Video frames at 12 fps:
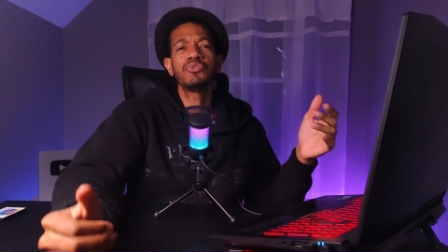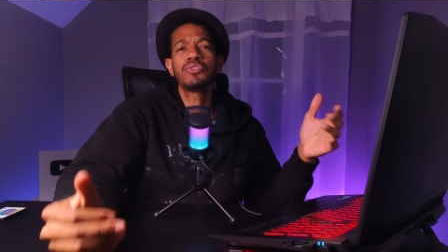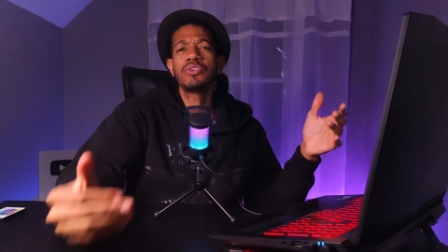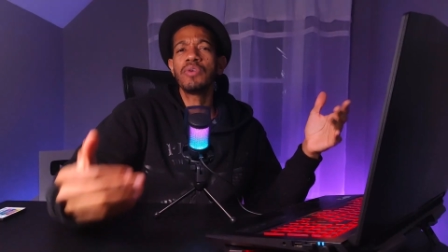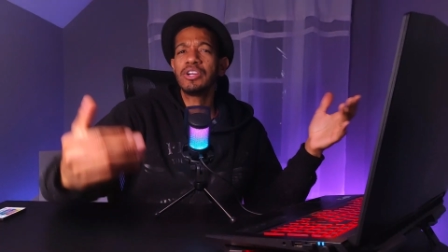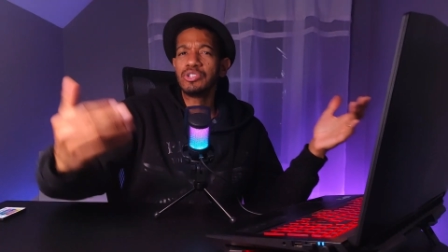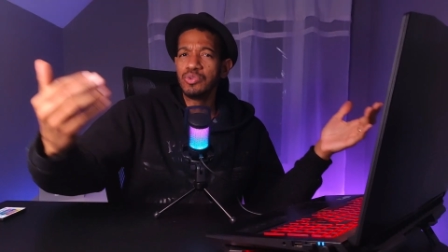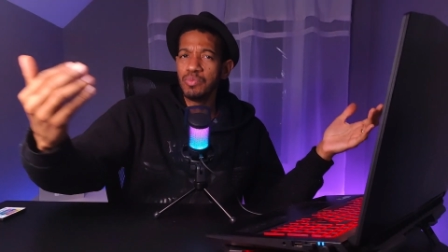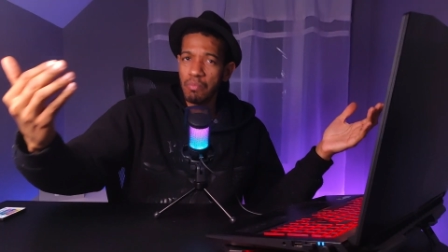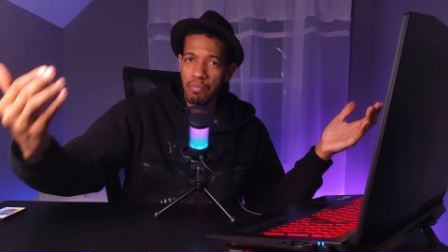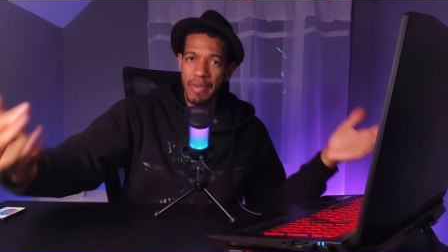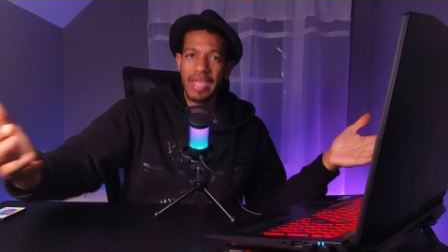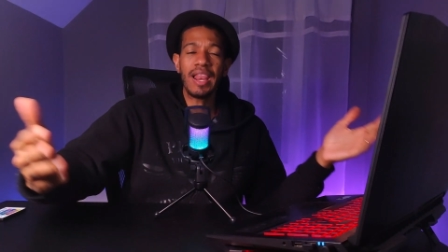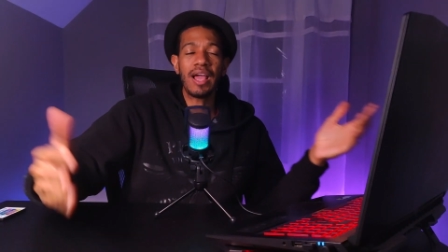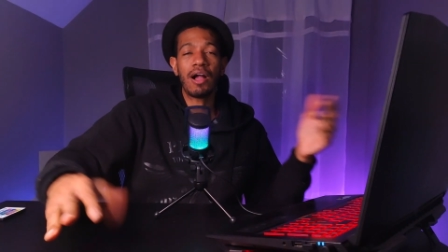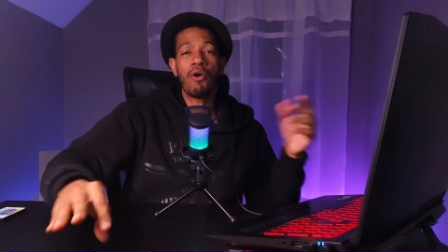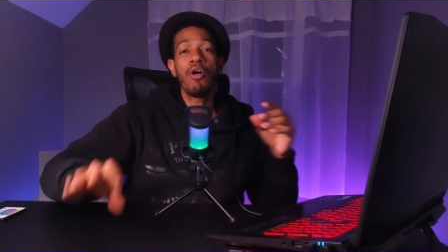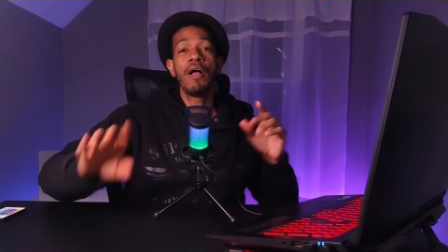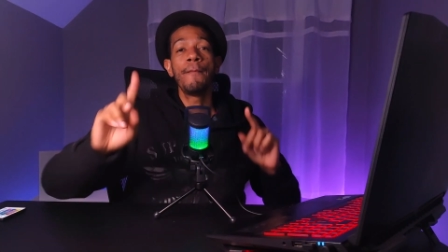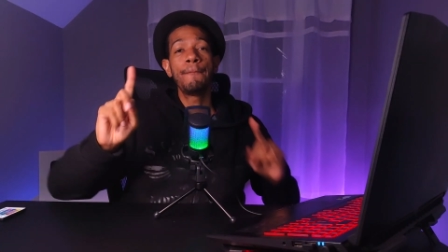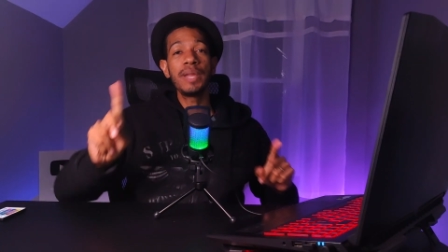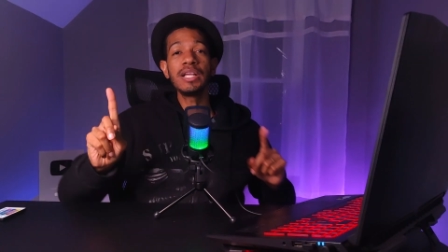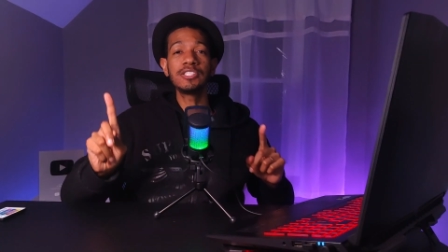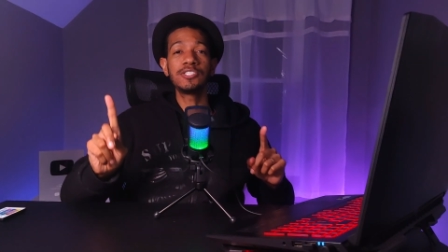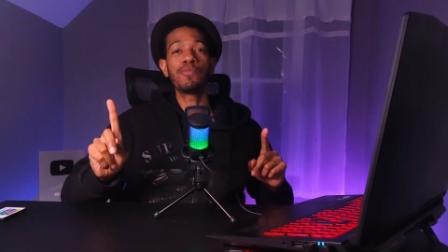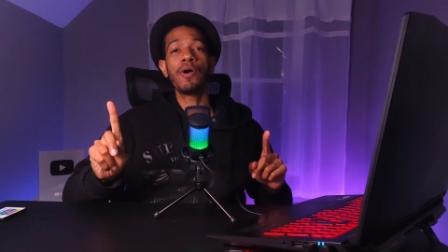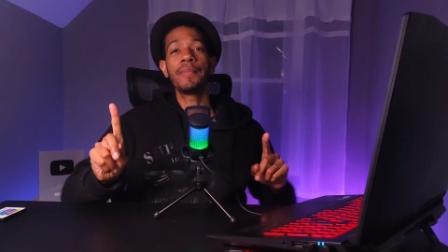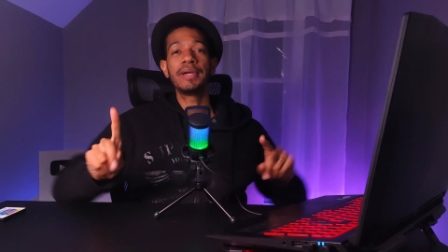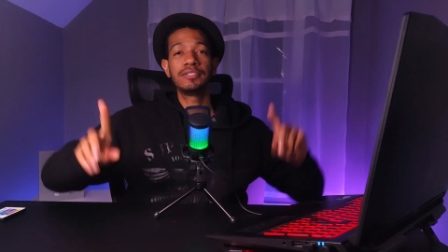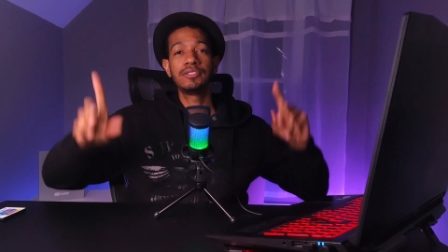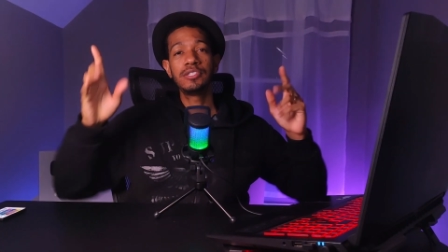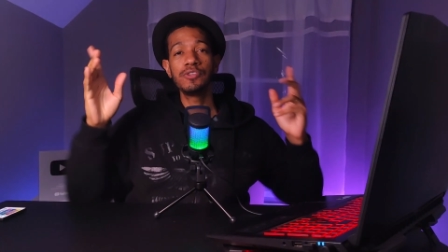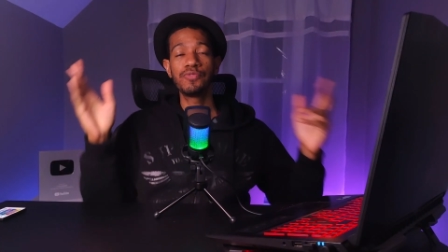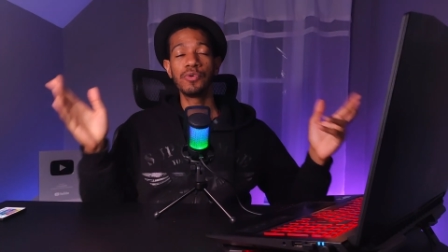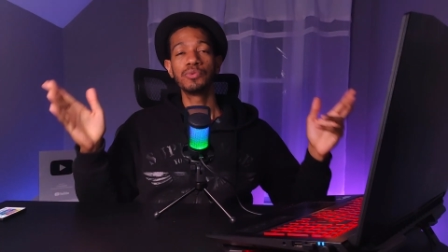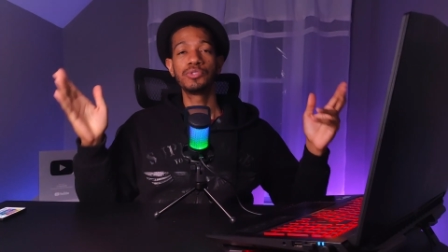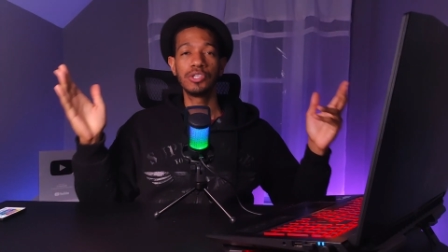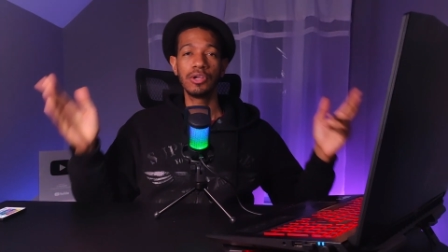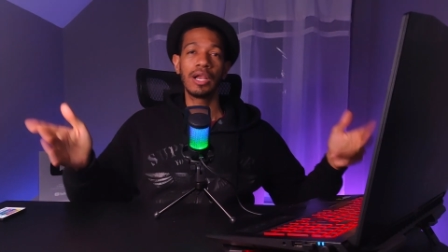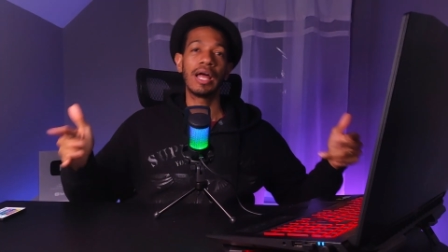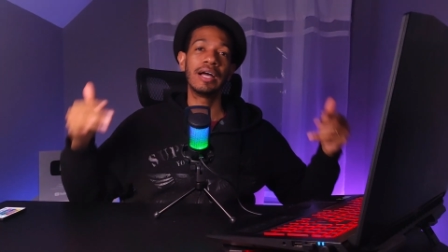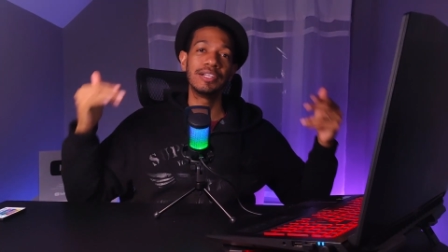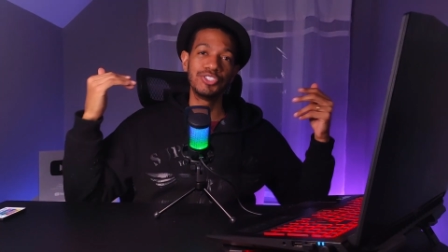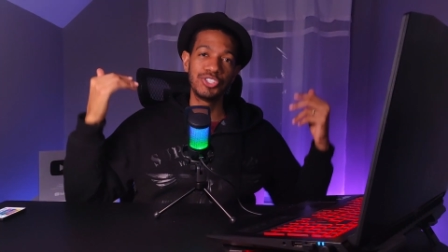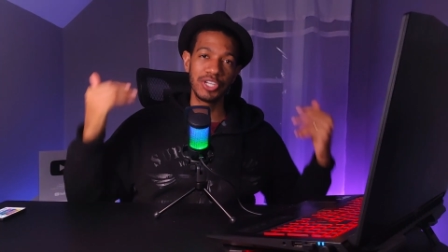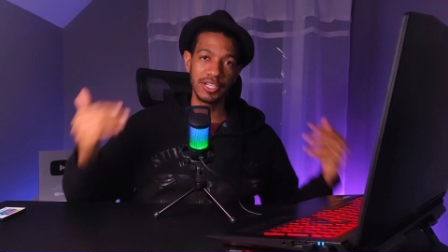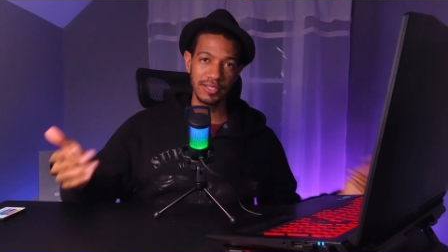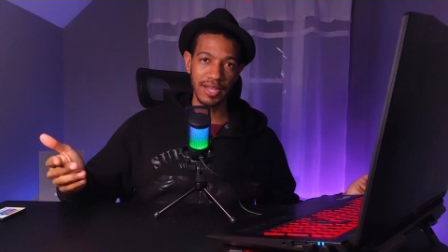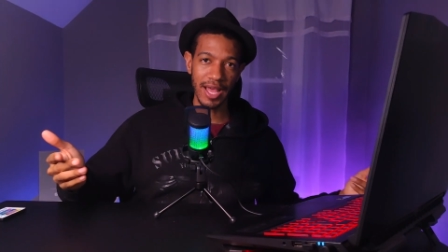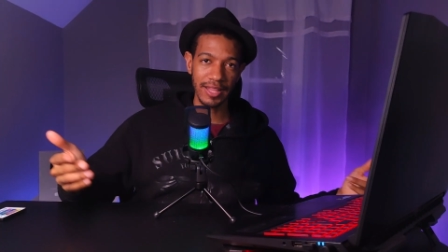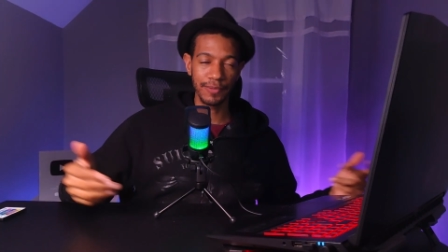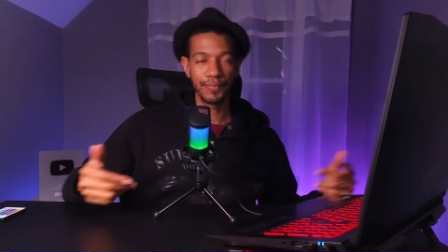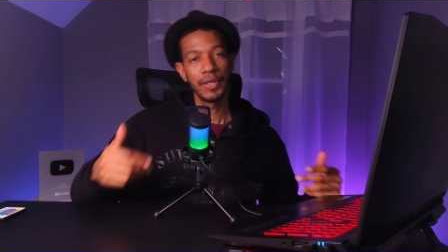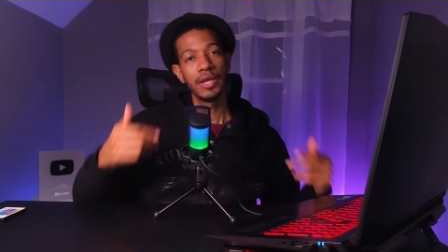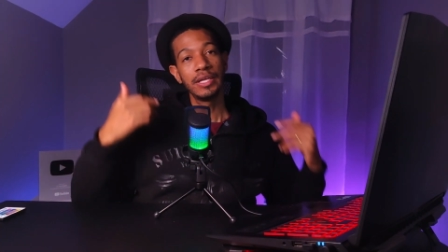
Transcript: o que eu acho bem legal, principalmente se for um celular de entrada.